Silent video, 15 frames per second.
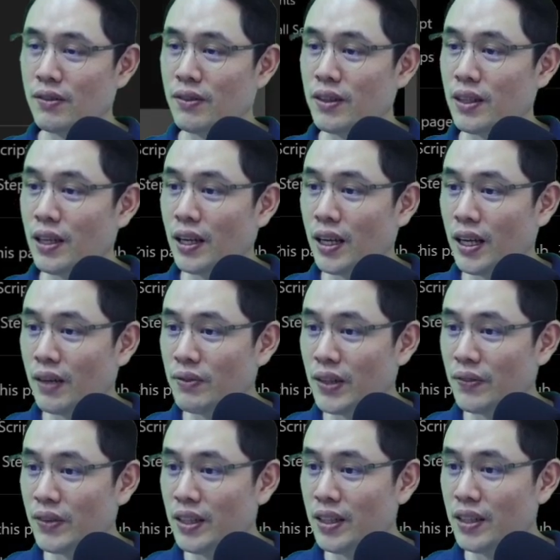พารามแบบ
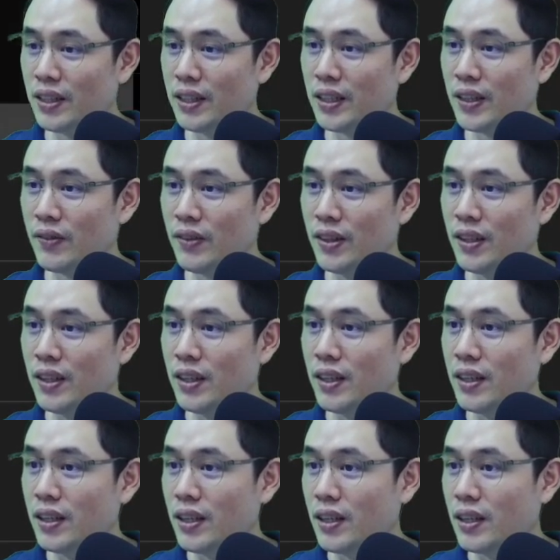นี้นะครับ
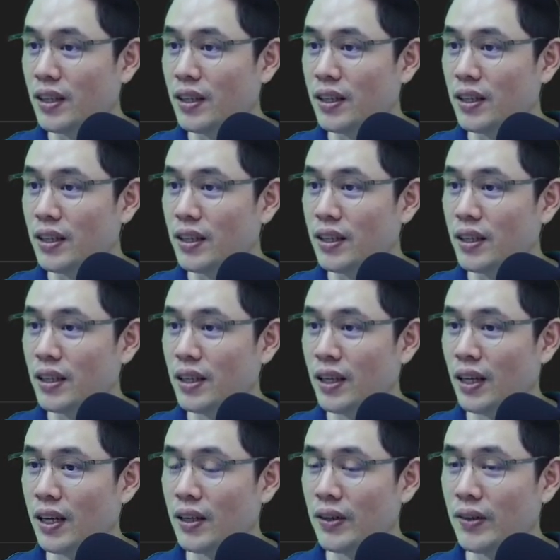อ่า
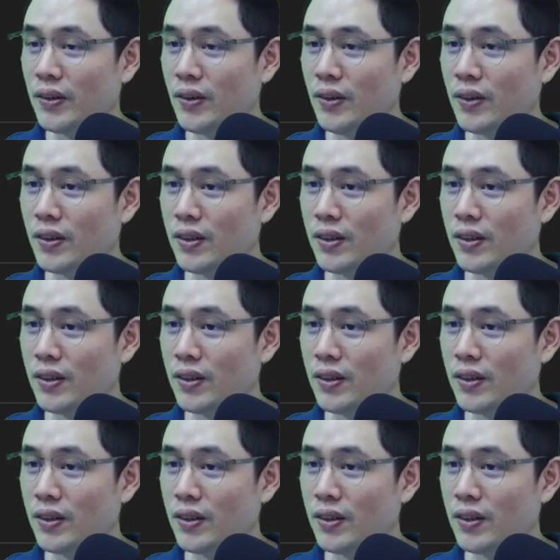แล้วก็